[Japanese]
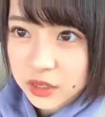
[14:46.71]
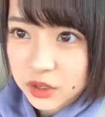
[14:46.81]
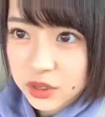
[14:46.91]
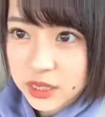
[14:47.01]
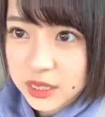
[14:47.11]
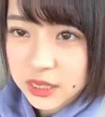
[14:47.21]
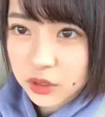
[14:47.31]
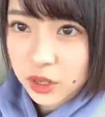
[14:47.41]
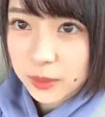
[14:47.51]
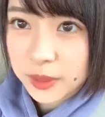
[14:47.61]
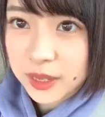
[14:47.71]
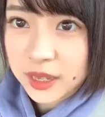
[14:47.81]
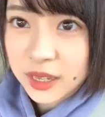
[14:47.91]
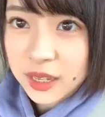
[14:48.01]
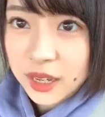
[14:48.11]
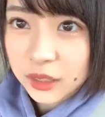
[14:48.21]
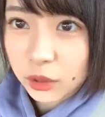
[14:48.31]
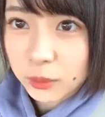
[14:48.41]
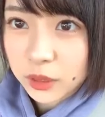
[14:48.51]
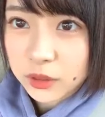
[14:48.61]
11位、白蛇
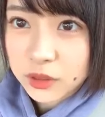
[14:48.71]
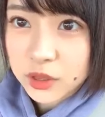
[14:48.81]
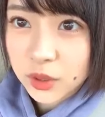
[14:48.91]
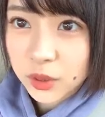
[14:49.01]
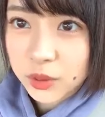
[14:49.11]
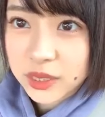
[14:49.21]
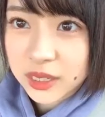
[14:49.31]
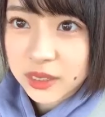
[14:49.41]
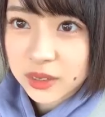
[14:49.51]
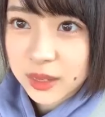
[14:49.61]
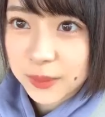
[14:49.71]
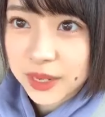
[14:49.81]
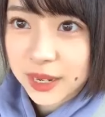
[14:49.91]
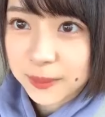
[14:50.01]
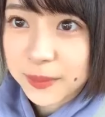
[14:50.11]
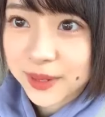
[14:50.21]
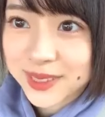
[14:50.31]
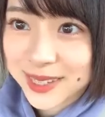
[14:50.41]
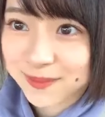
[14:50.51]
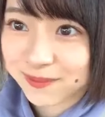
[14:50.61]
アットマーク、強のおさんにするために頑張
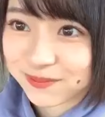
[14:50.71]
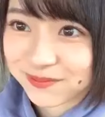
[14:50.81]
るさん、